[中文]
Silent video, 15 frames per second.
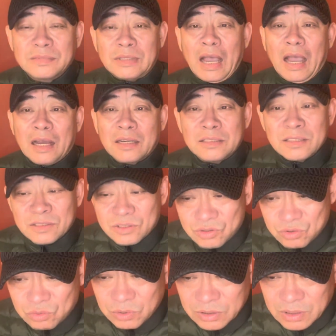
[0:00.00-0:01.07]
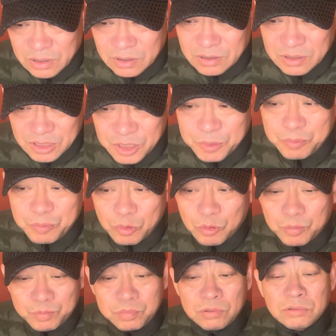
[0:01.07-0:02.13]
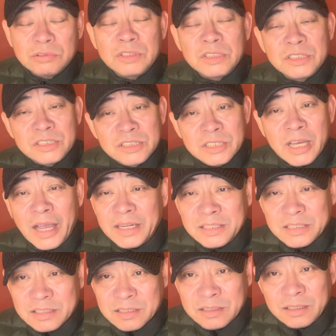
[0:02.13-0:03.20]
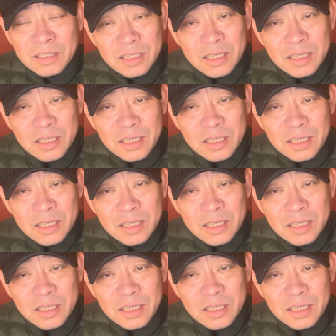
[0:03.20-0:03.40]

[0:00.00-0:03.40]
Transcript: 打着左灯，一步步的开始